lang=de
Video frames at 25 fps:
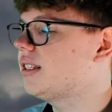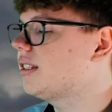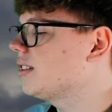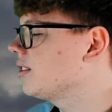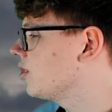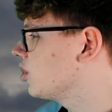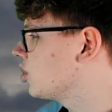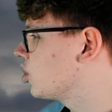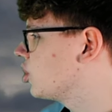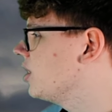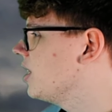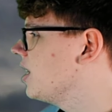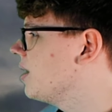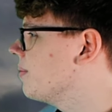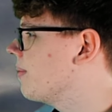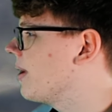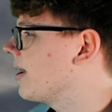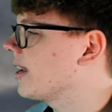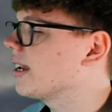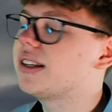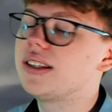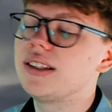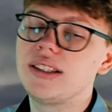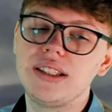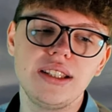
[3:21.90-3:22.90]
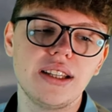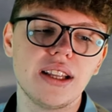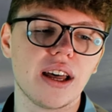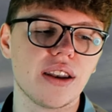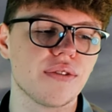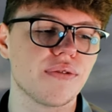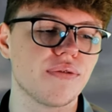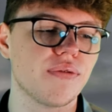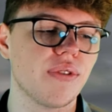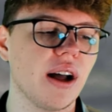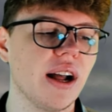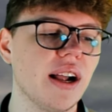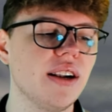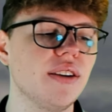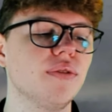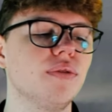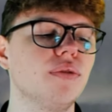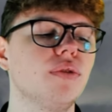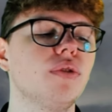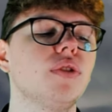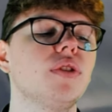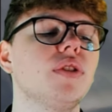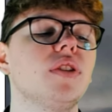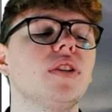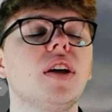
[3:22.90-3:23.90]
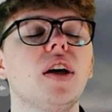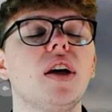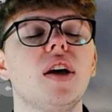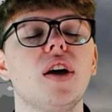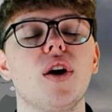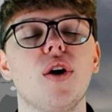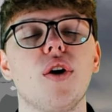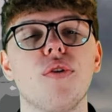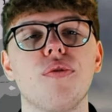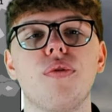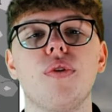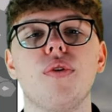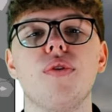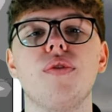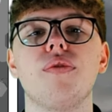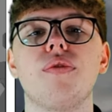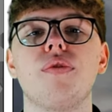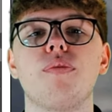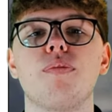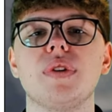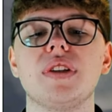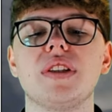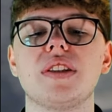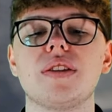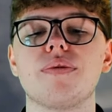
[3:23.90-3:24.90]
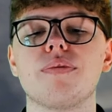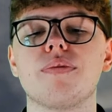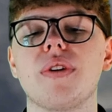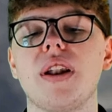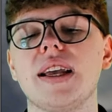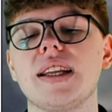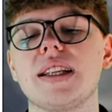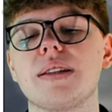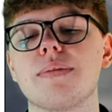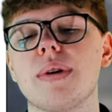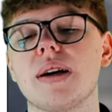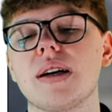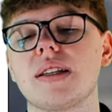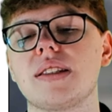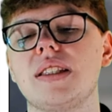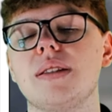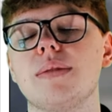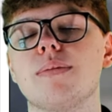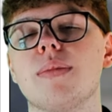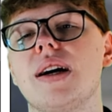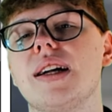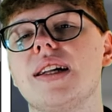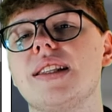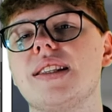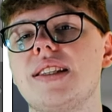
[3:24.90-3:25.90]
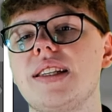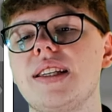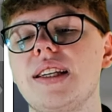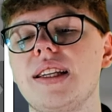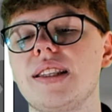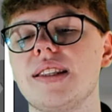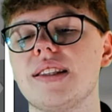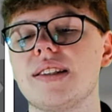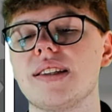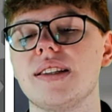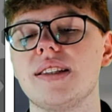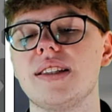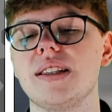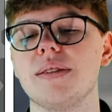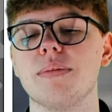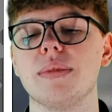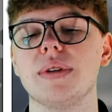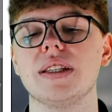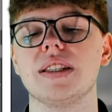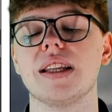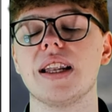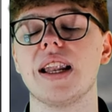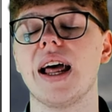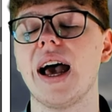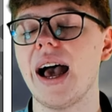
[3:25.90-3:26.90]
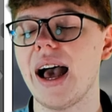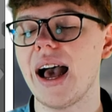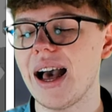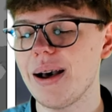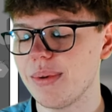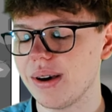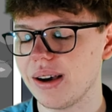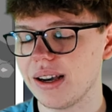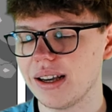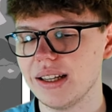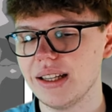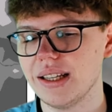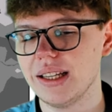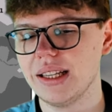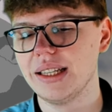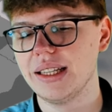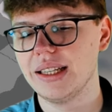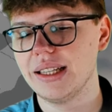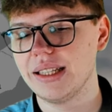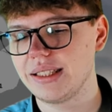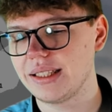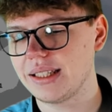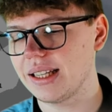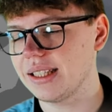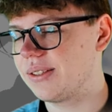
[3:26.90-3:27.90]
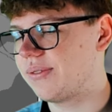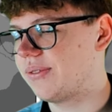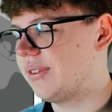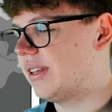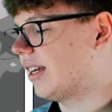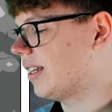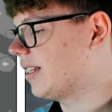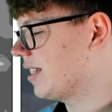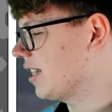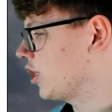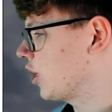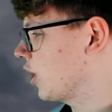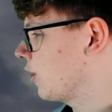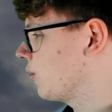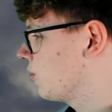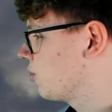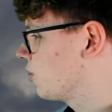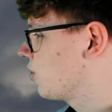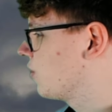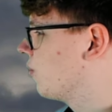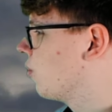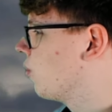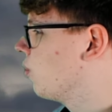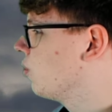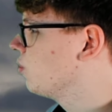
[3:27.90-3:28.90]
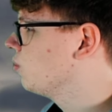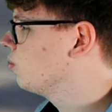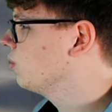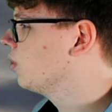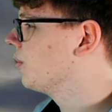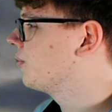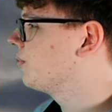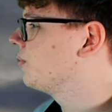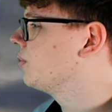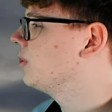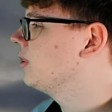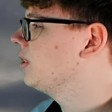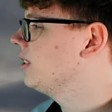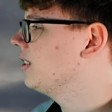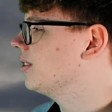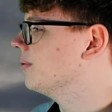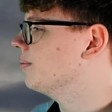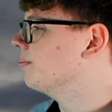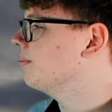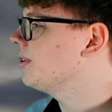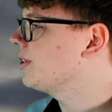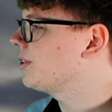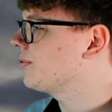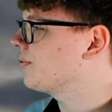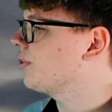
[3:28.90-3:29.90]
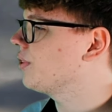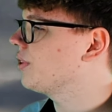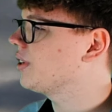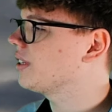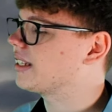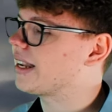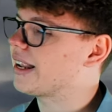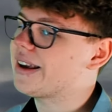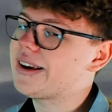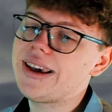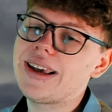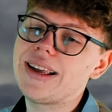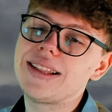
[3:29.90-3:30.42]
diesen Schneemengen, die dann fallen würden. fünf bis vielleicht maximal zehn Zentimetern. Aber das wäre der Status quo nur für diesen Mittwoch. Dann